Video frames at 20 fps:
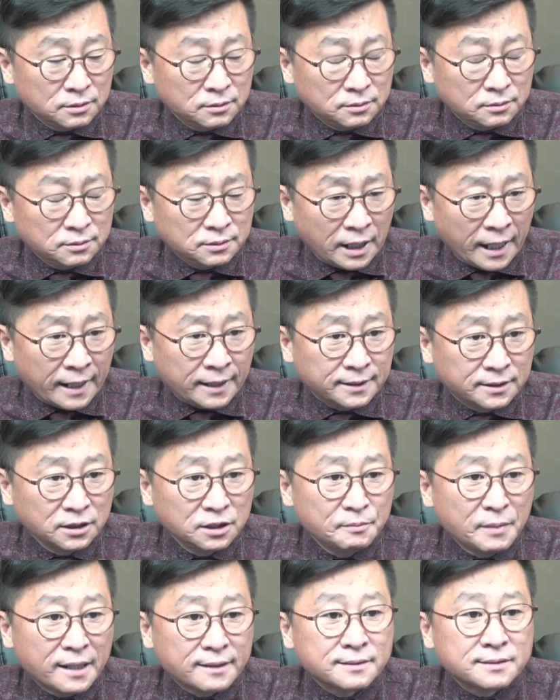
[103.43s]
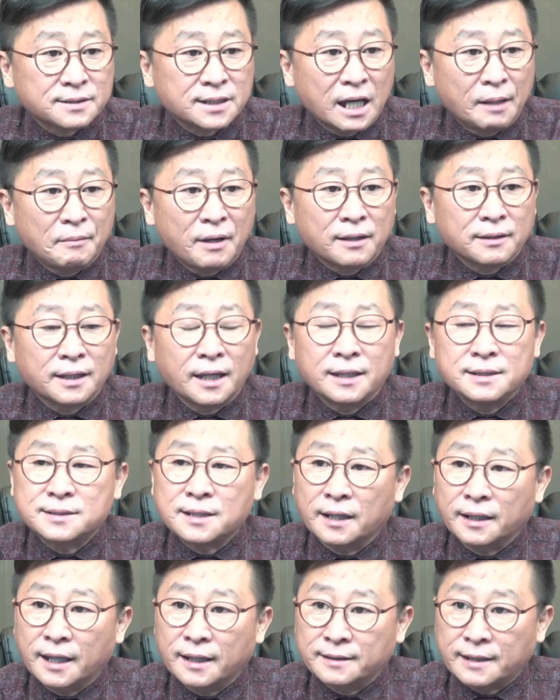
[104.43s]
댓글만 4만 개
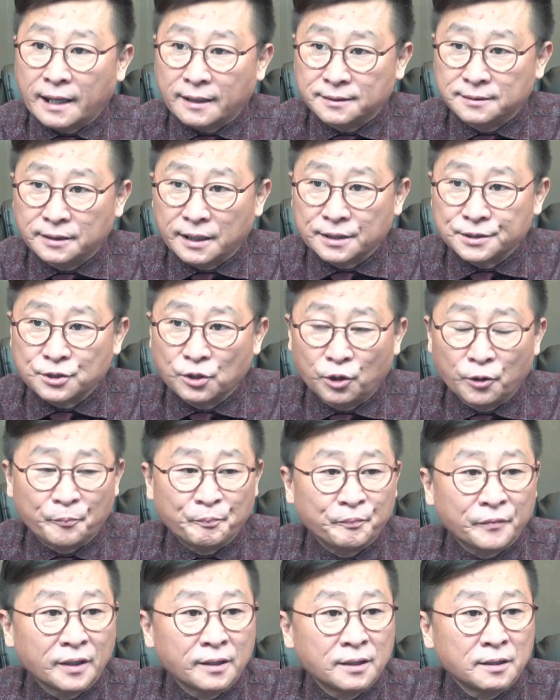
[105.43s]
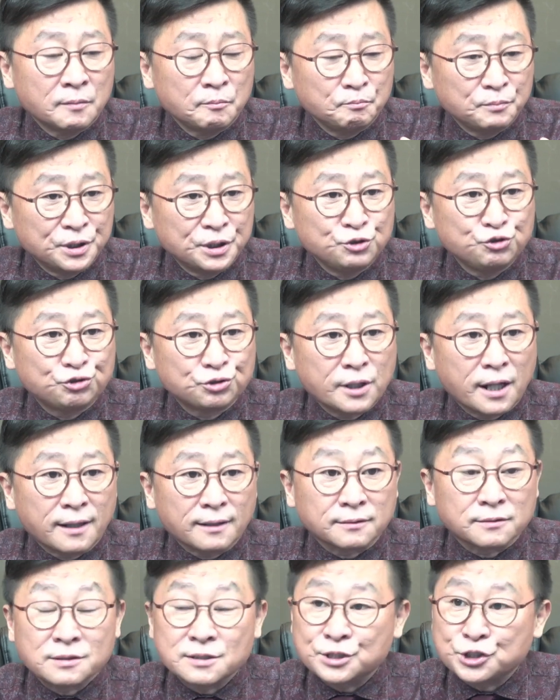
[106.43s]
이상의 댓글에서 민주당
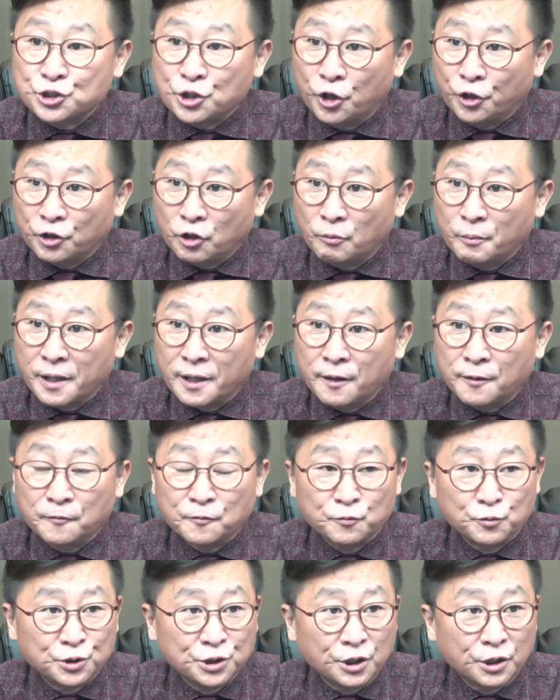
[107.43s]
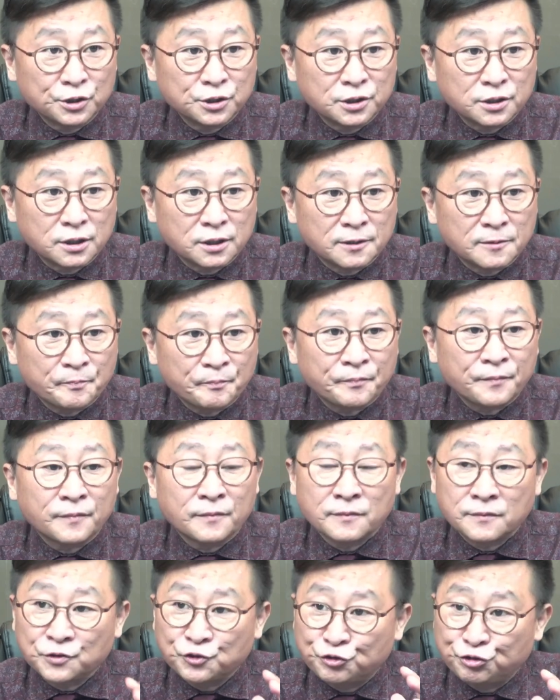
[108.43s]
철험의 의원들
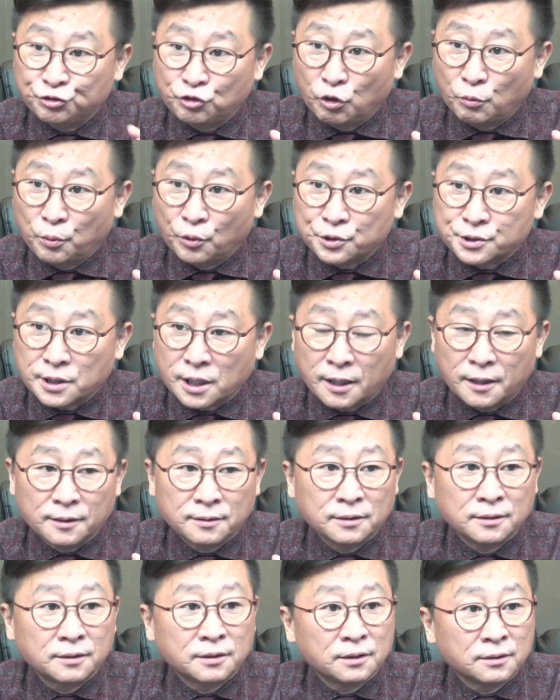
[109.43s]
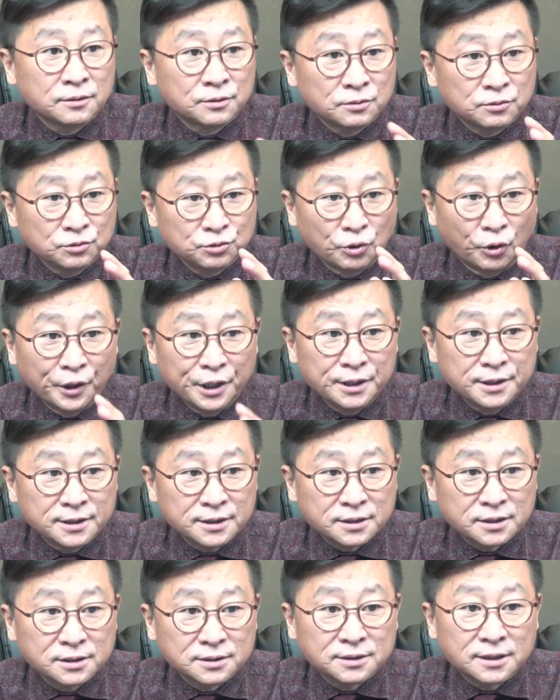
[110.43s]
두고 보자 너희는
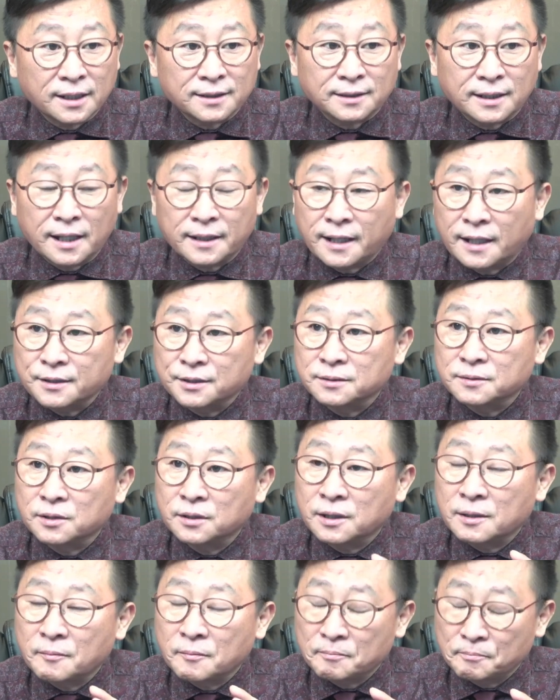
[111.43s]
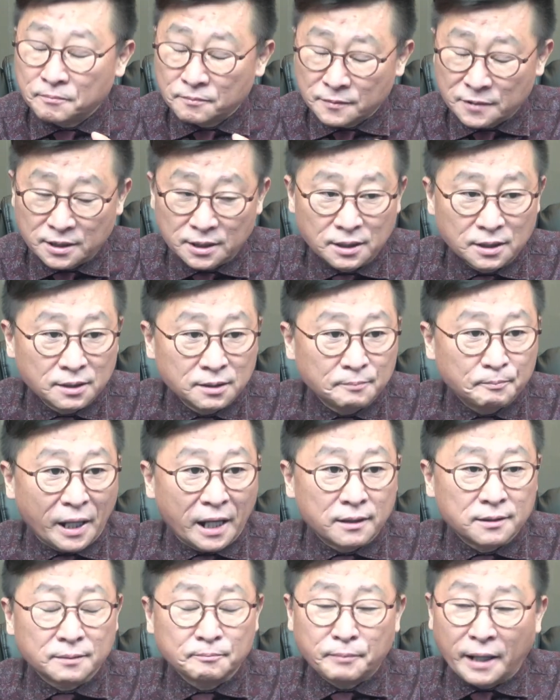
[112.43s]
끝났다라는 이
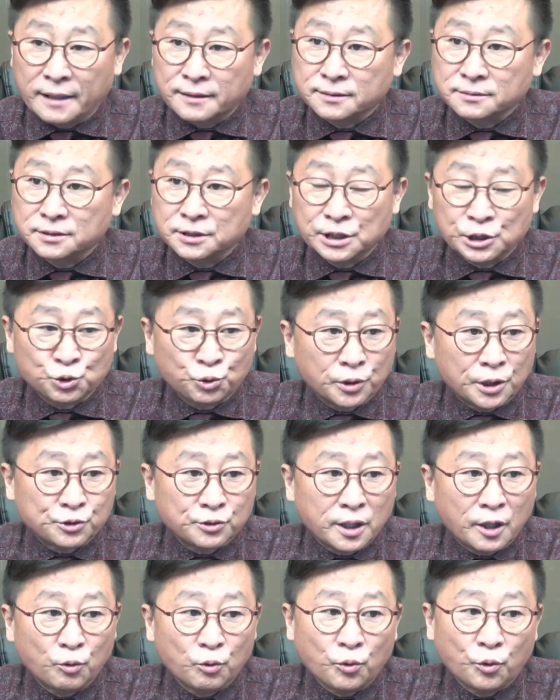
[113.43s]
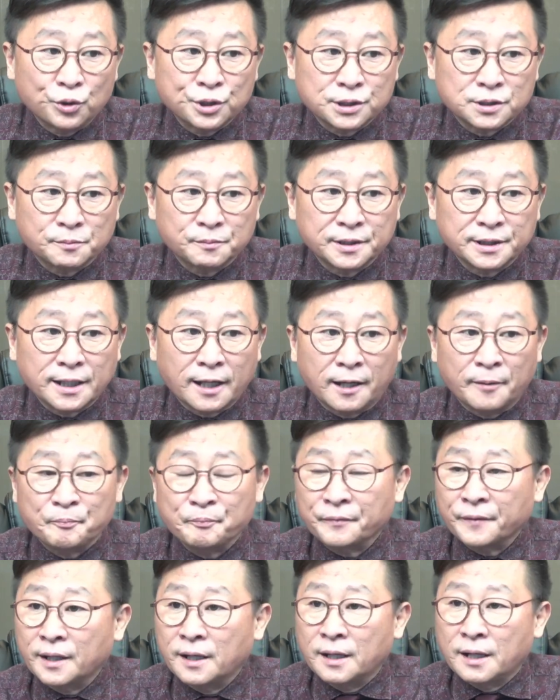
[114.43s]
반응, 반응들이 쏟아져 나오고 있습니다.
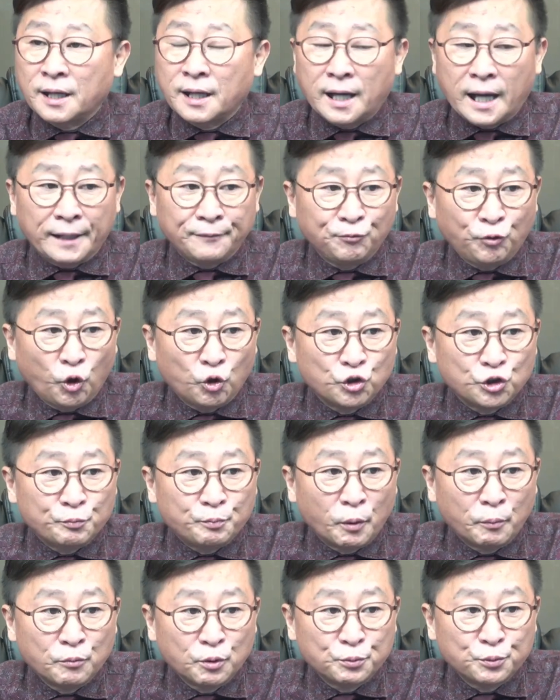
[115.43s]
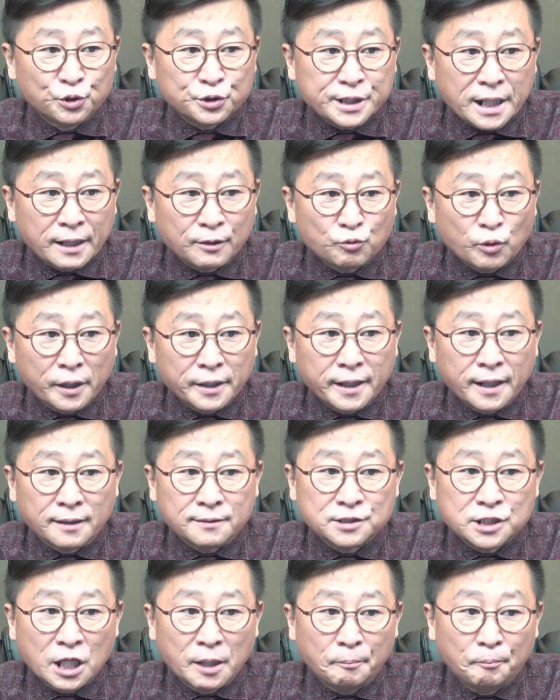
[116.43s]
한동훈 법무부 장관의
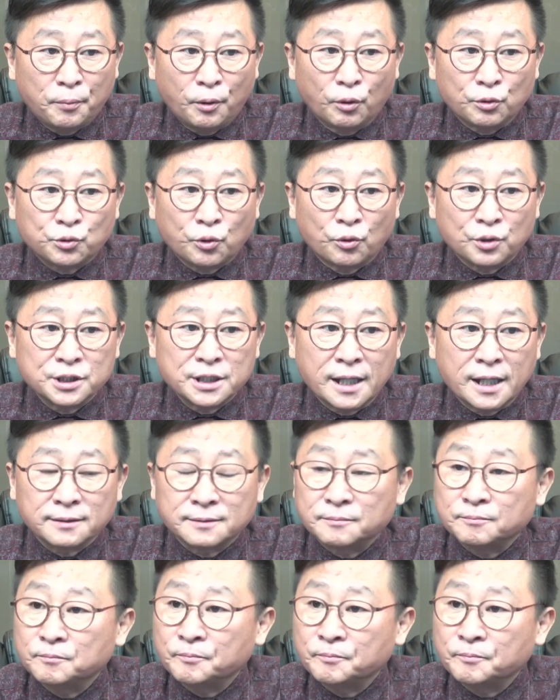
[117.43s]
체포 동의안